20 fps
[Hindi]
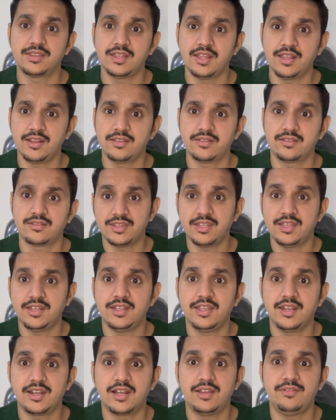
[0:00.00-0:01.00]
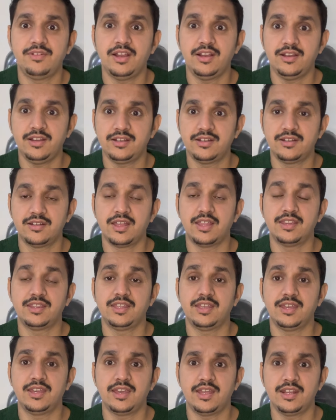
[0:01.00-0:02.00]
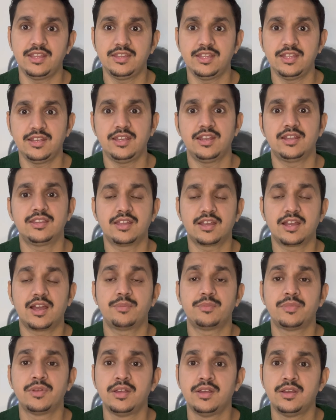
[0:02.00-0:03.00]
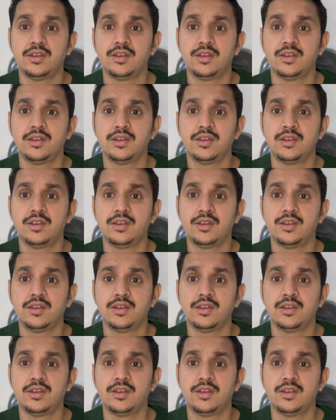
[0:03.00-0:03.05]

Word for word: तीन तीन ईयर की वैलिड रहती है यानी तीन ईयर तक आप